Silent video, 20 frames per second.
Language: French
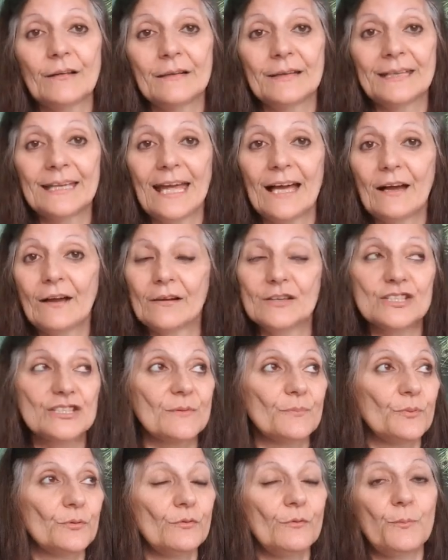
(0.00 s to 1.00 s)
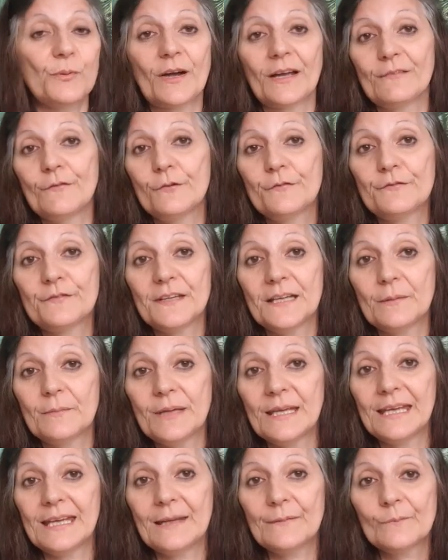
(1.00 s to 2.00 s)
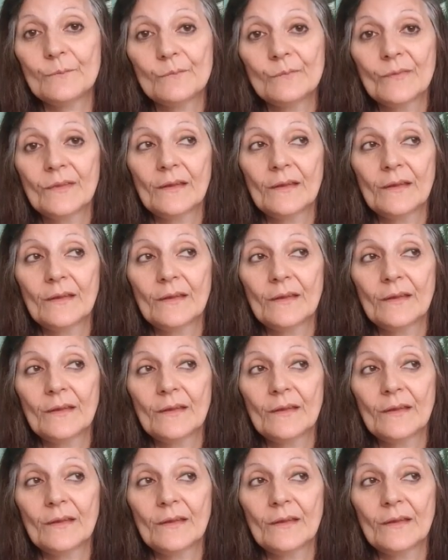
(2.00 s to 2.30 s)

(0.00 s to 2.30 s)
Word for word: hier j'ai pu le, filmer,